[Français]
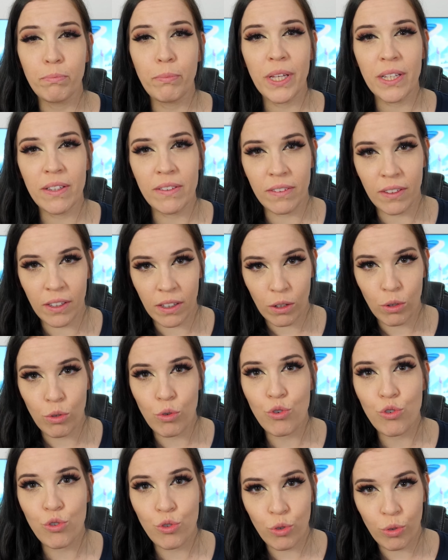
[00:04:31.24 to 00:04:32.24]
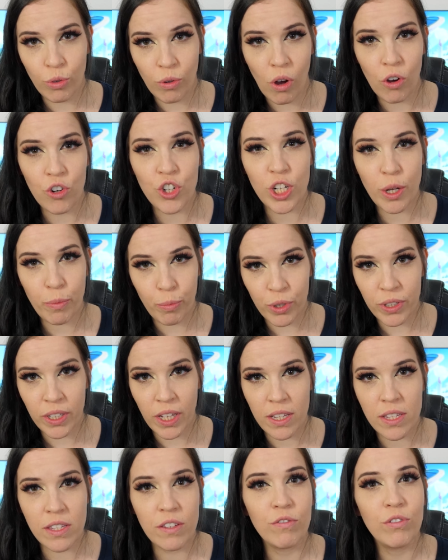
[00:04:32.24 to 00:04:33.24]
Mettez le jeu en
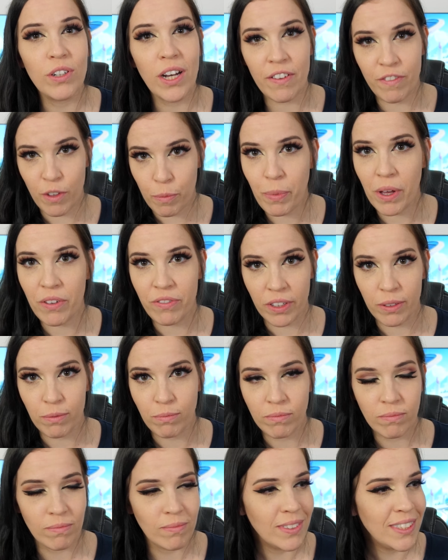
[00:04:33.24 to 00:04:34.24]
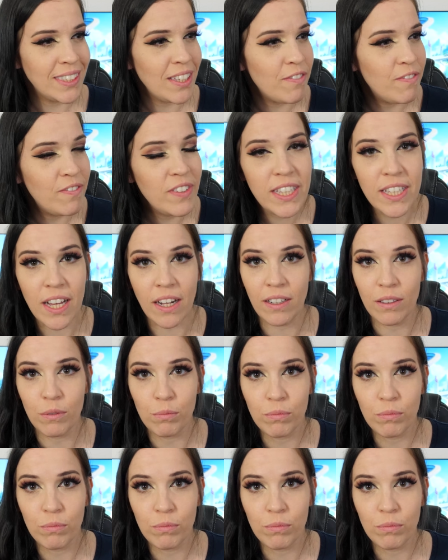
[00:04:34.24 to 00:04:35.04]
japonais si vous ne l'avez pas fait. C'est vital.